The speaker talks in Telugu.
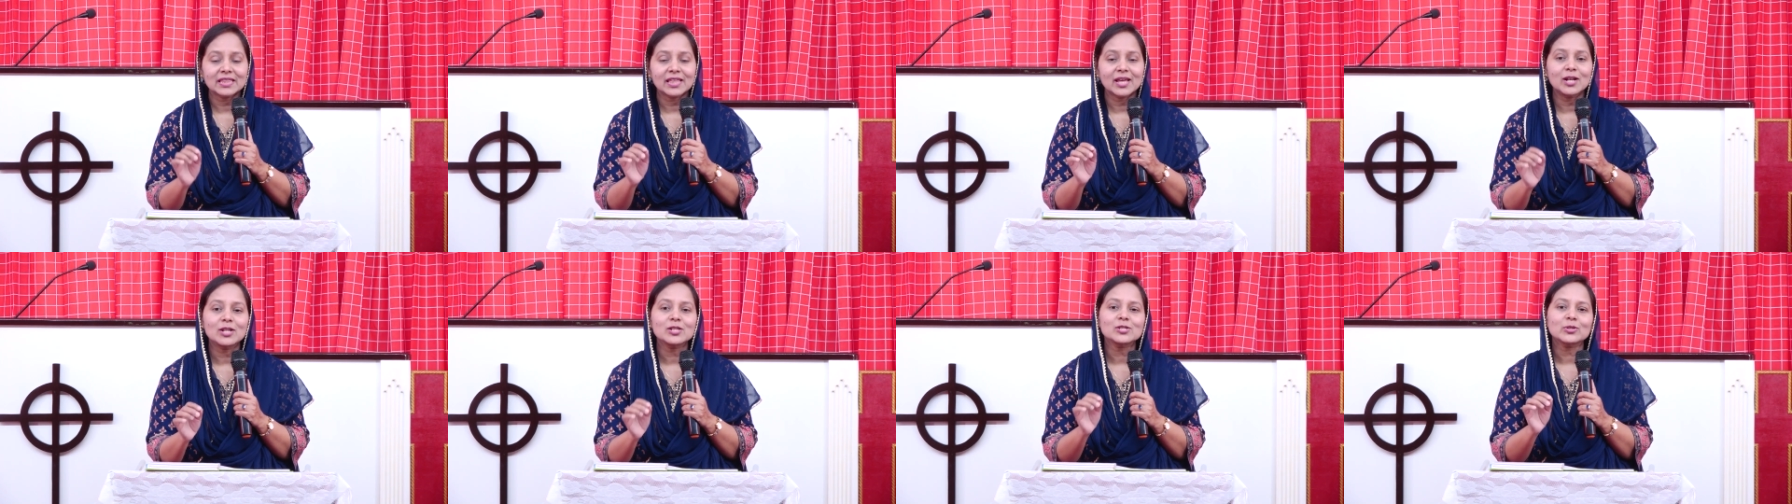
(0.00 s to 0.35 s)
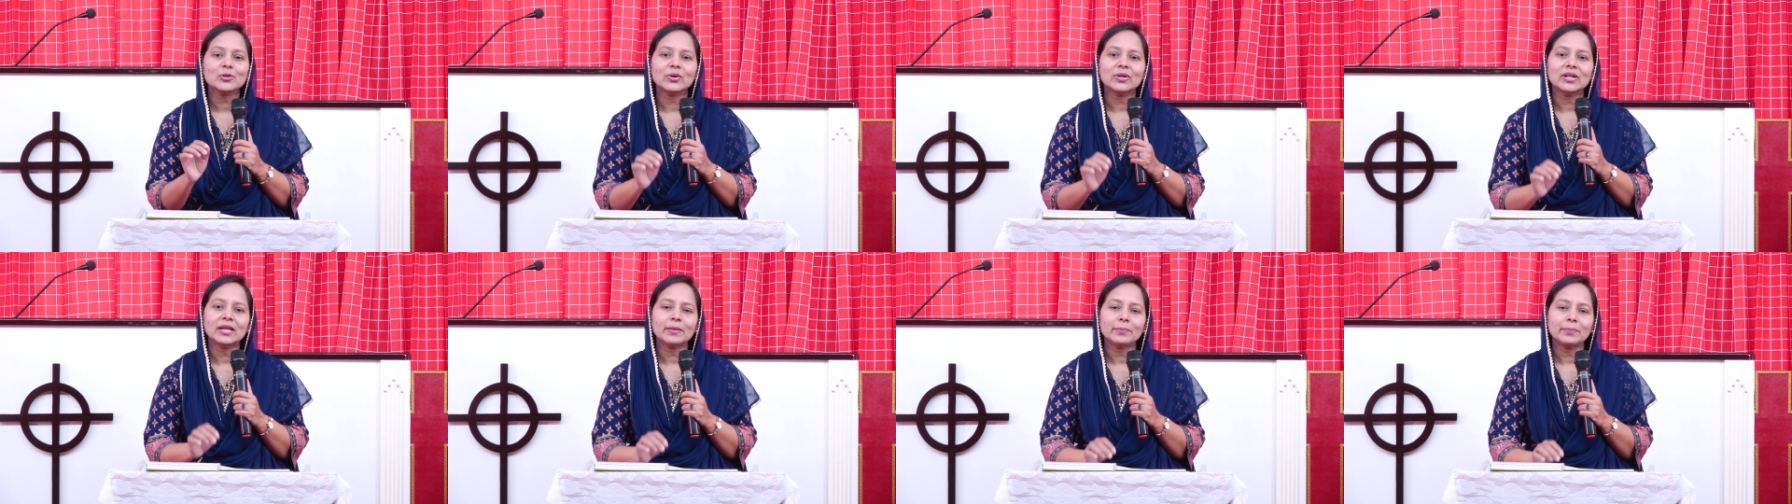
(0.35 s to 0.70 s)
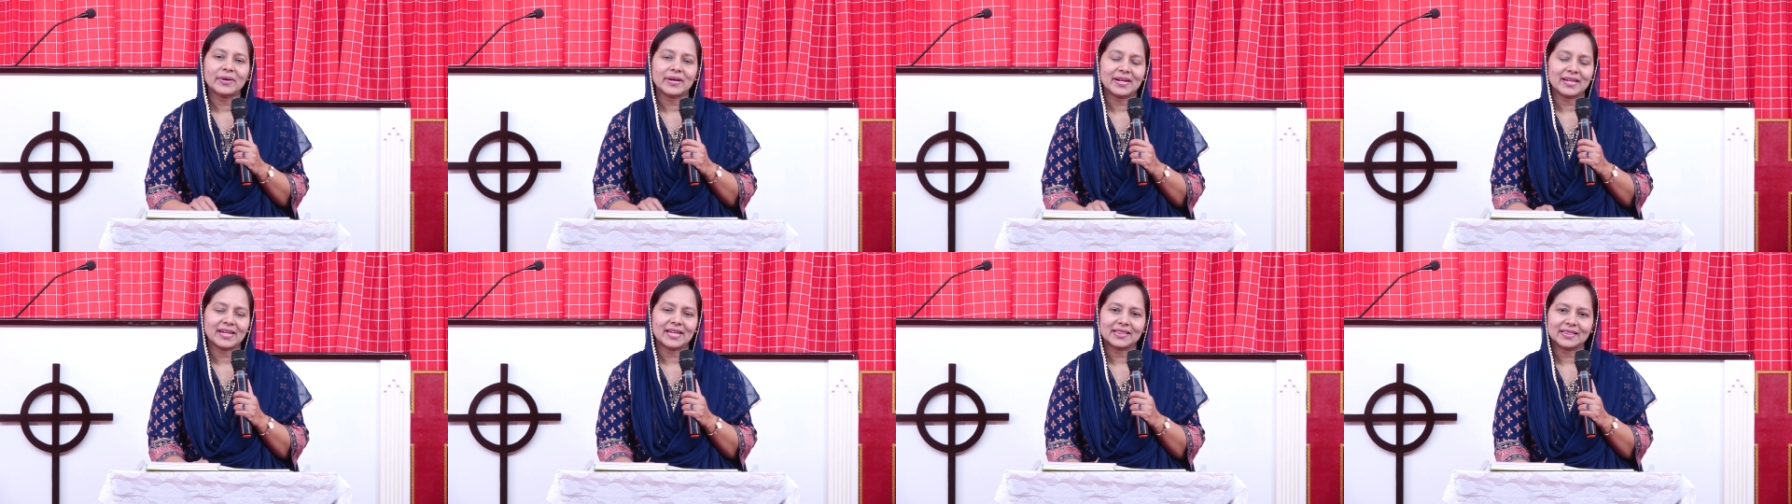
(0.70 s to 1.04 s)
తెలుసుకుని
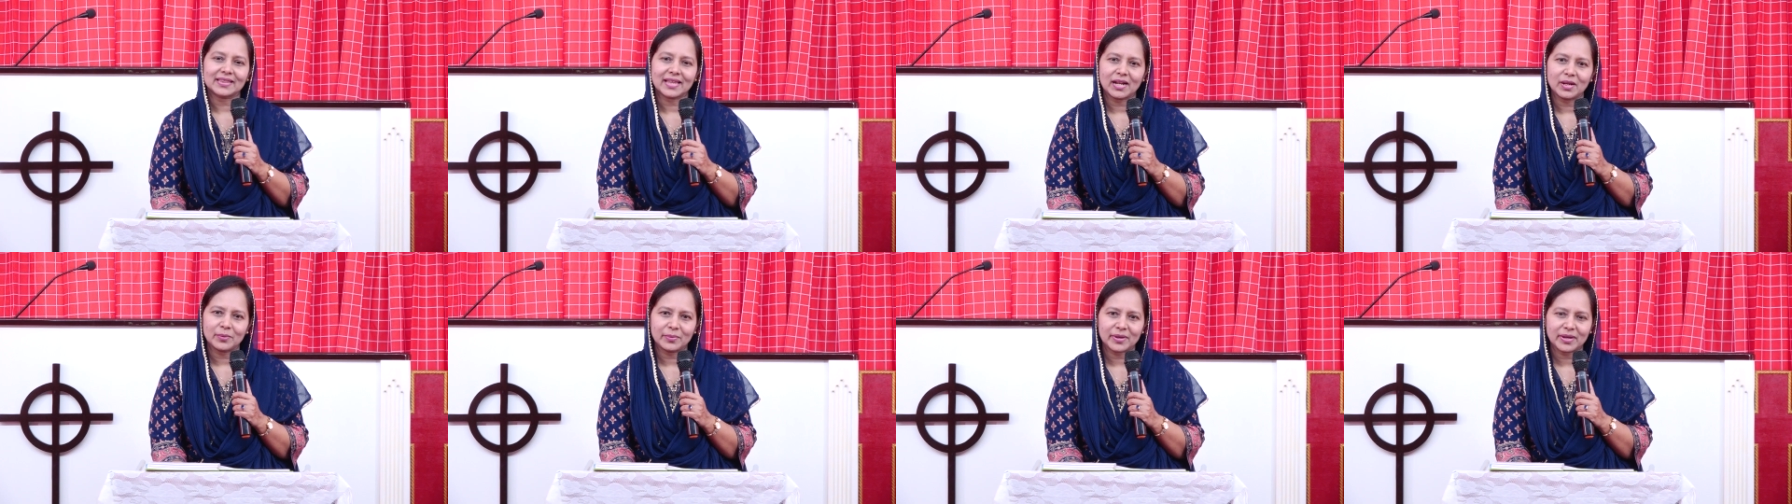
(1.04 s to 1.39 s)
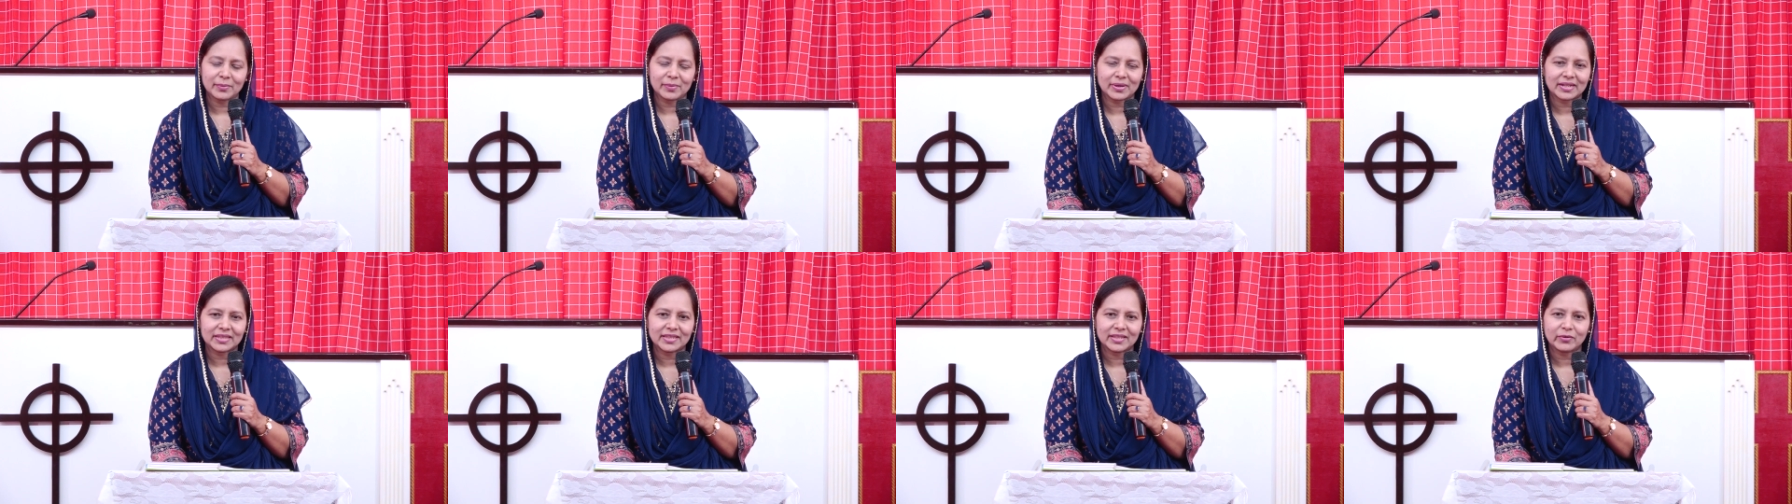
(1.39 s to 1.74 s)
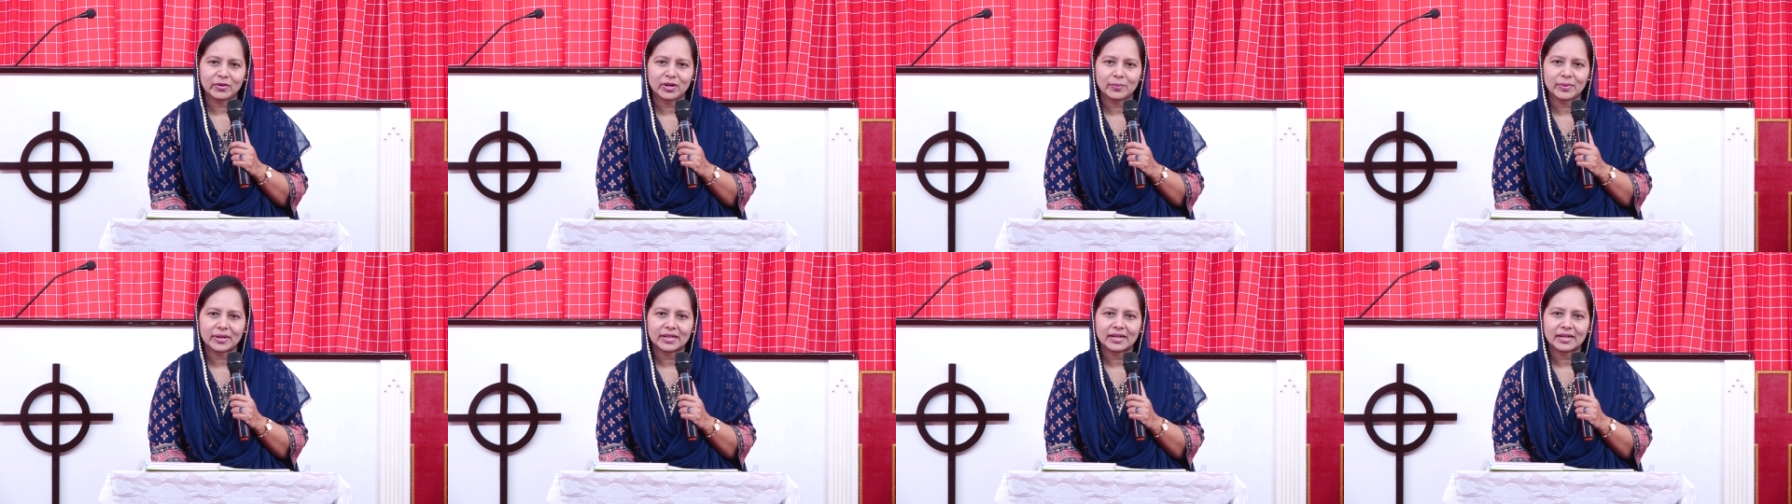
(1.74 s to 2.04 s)
పరిగెత్తాలి ప్రియమైన దేవుని